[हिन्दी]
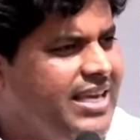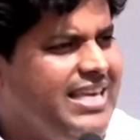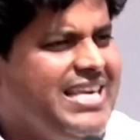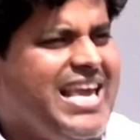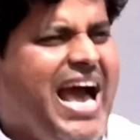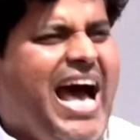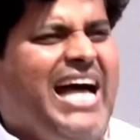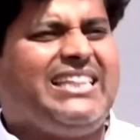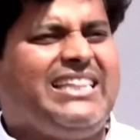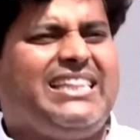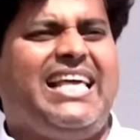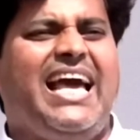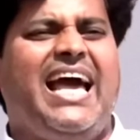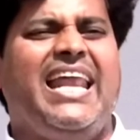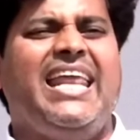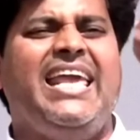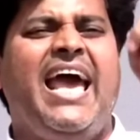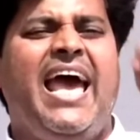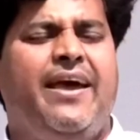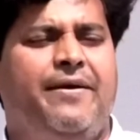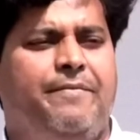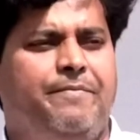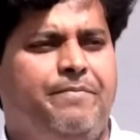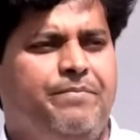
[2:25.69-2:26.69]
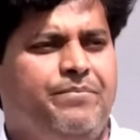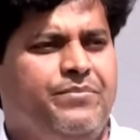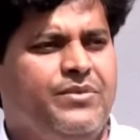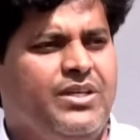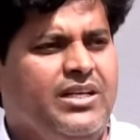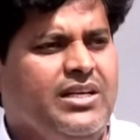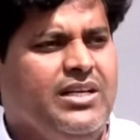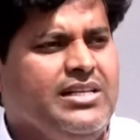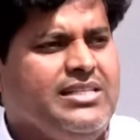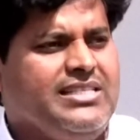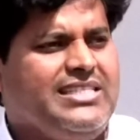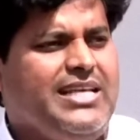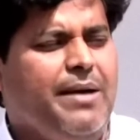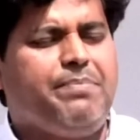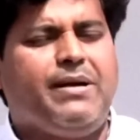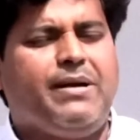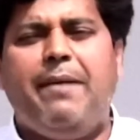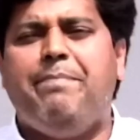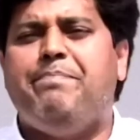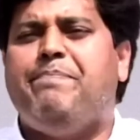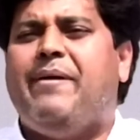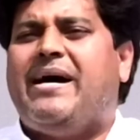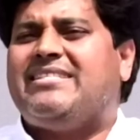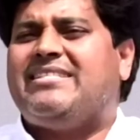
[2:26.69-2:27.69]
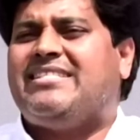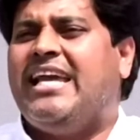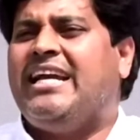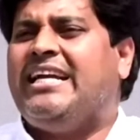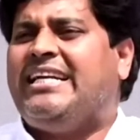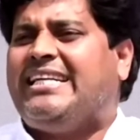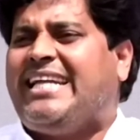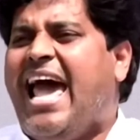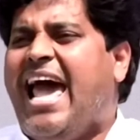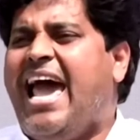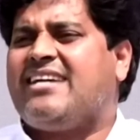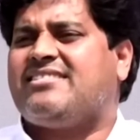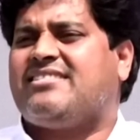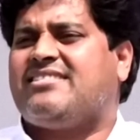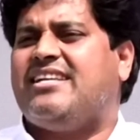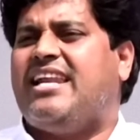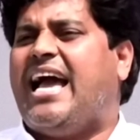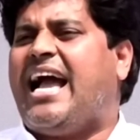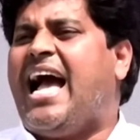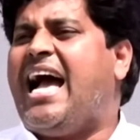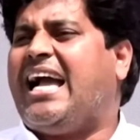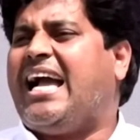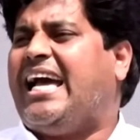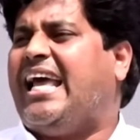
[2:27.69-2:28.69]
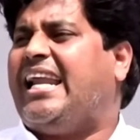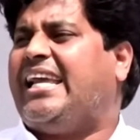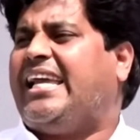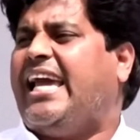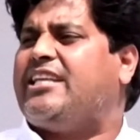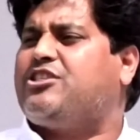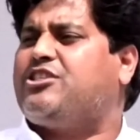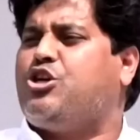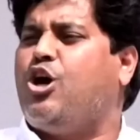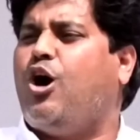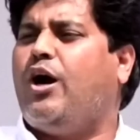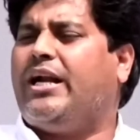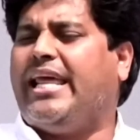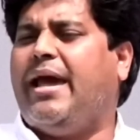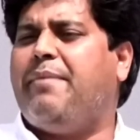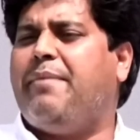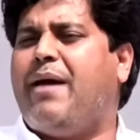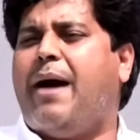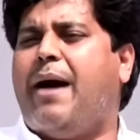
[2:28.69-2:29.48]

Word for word: याद करिए जब गब्बर सिंह टैक्स लगा करके छोटे